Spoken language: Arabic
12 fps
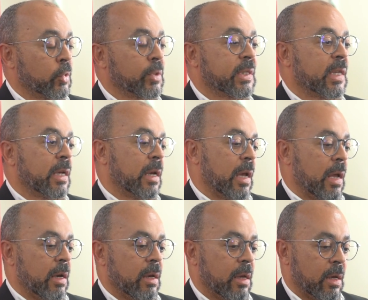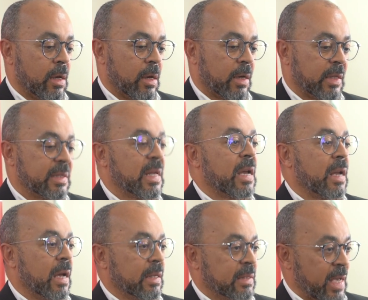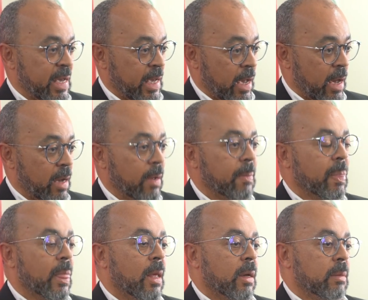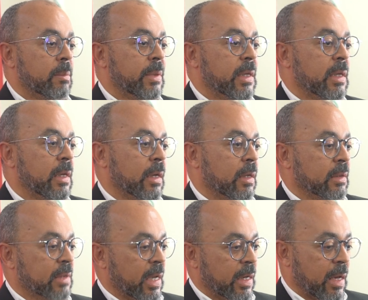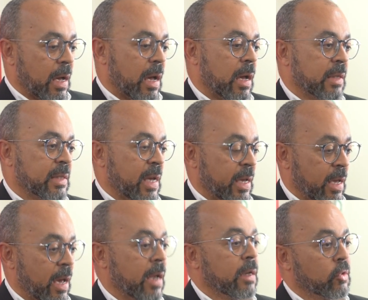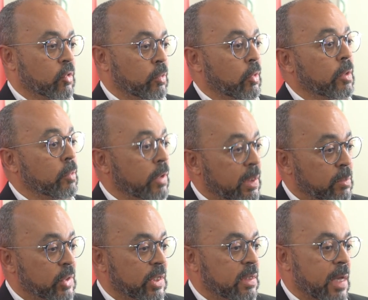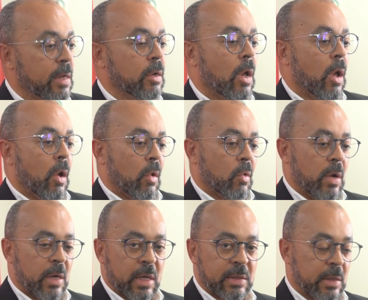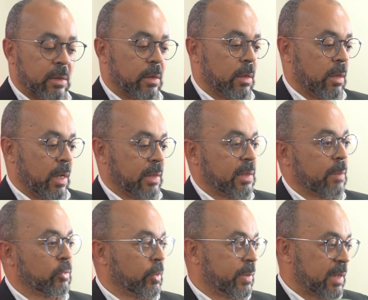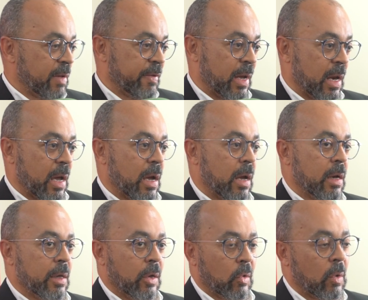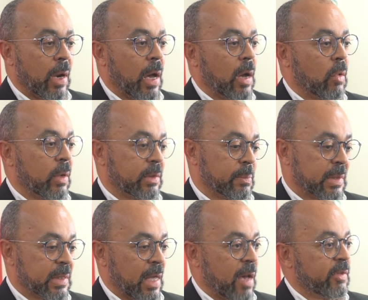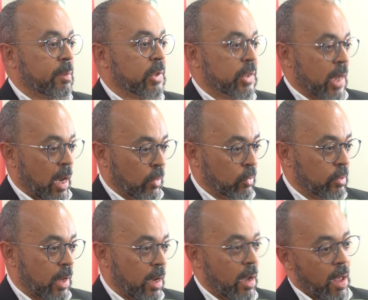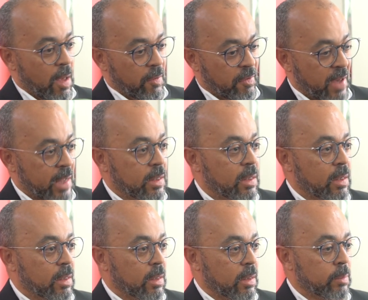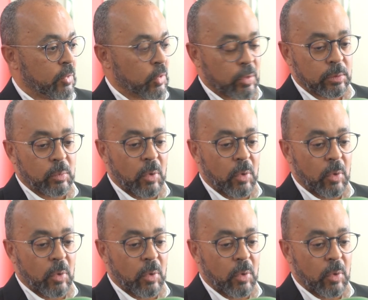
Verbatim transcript: توصيل الرساله الصحيحه بطريقه صحيحه للجمهور مهم جدا وحنا تنعتمدوا بزاف على الاخوه والاخوات من الصحافه باش يعاونونا في هذا المجهود